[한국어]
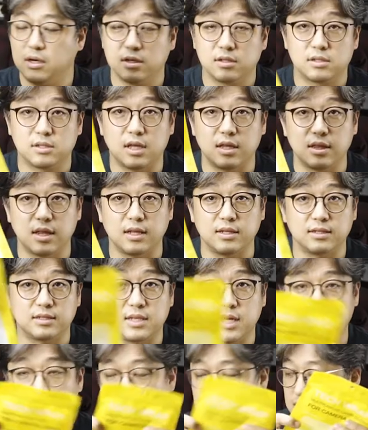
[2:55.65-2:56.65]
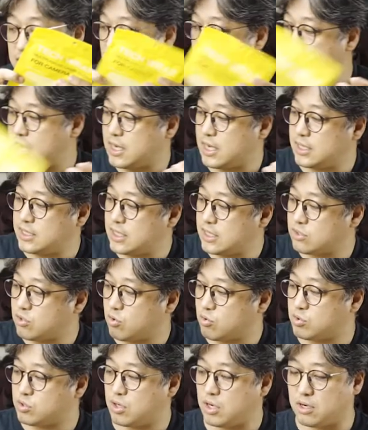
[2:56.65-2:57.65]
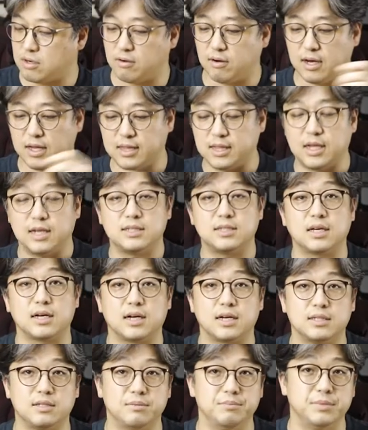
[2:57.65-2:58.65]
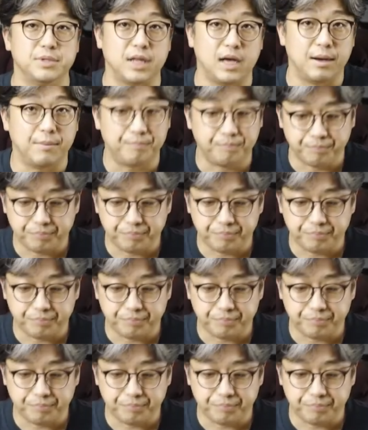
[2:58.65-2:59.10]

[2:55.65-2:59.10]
스탠다드 사이즈가 가장 적절한 것 같다는 생각이 듭니다.